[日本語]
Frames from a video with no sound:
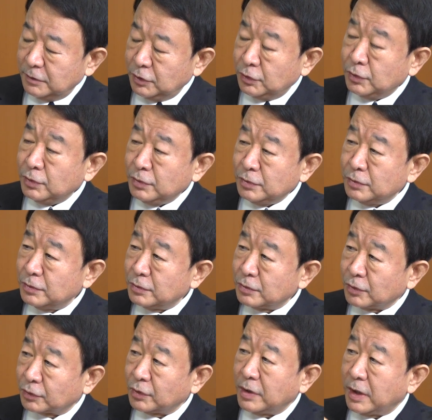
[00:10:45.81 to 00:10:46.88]
いう
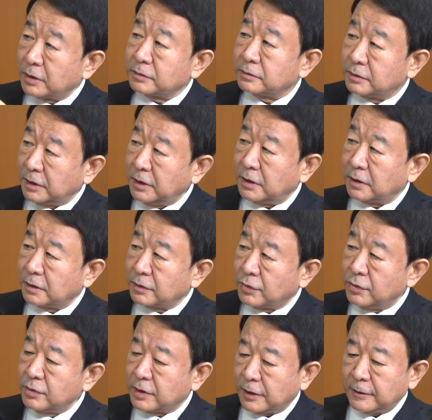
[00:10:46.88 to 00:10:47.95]
ことがあるんで
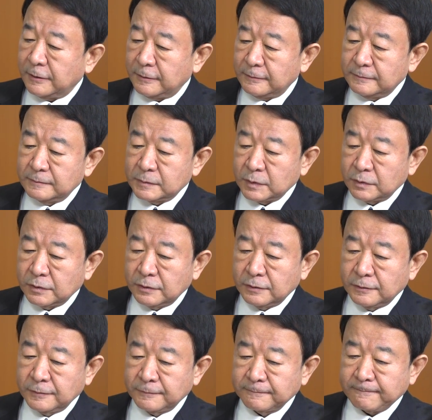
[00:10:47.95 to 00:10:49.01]
今回そ
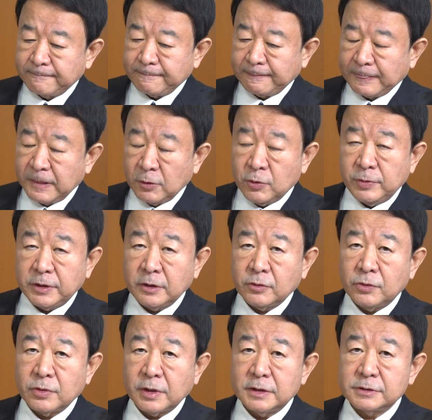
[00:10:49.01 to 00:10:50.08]
のどこまで
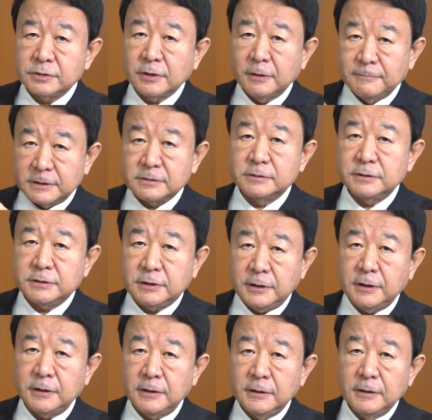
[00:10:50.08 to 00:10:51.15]
公開するかは別にし
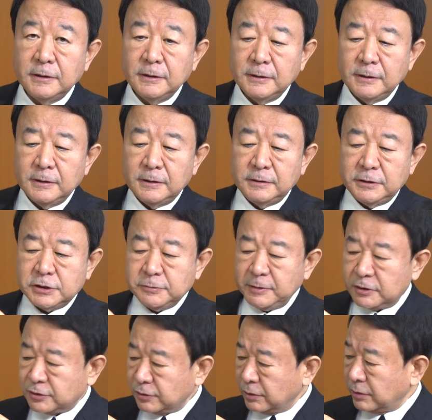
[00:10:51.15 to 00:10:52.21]
て日
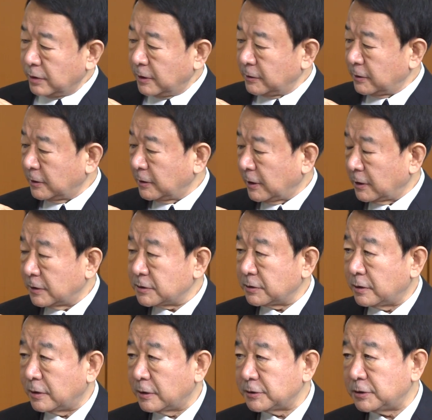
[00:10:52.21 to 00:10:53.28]
米首脳の間で話して
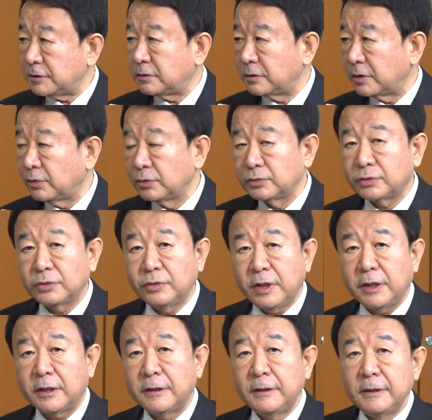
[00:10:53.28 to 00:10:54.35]
る話っていうのは本当
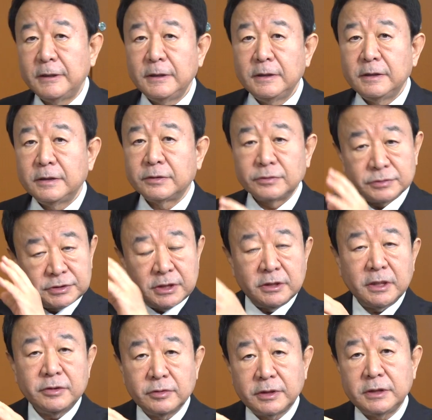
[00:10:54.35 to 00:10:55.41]
はあの前
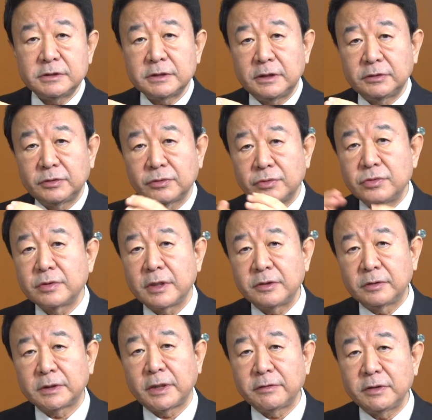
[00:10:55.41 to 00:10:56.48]
回の経済と今回
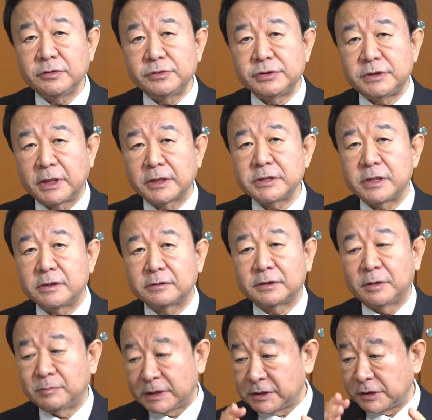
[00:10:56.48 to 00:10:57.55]
の台湾有事だけじゃなく
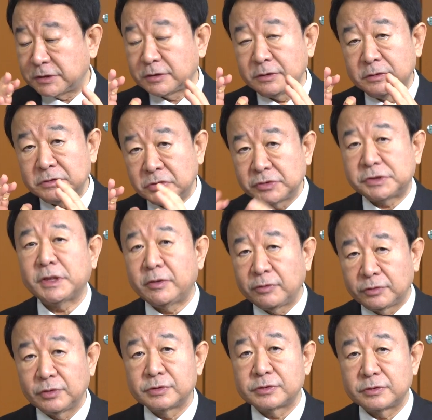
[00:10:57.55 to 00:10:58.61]
てまさしくロシア
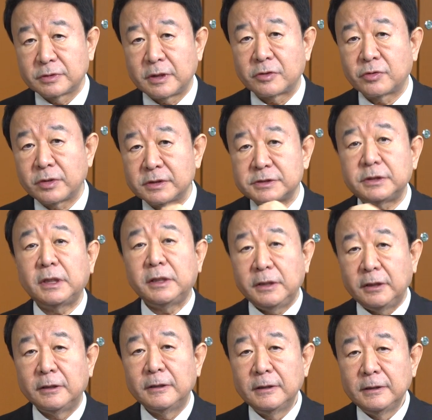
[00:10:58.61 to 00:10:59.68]
をどうするかこれはすで
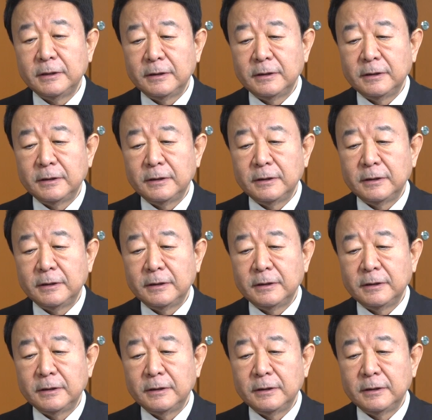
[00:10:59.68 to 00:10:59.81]
に